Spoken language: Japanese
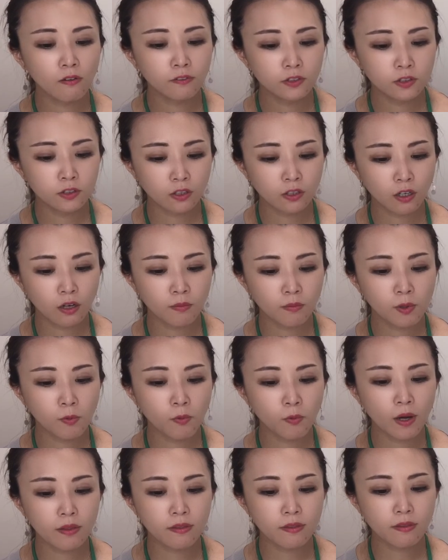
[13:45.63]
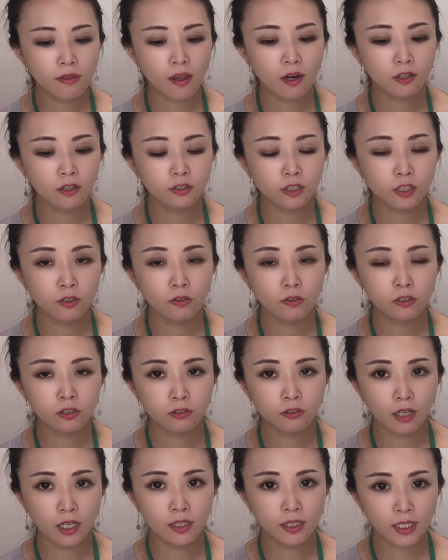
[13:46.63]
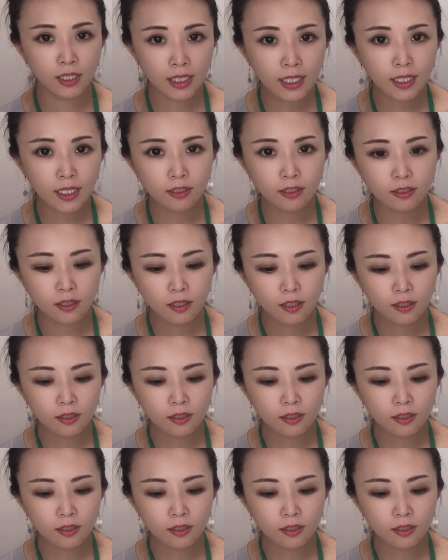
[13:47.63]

observe what their children need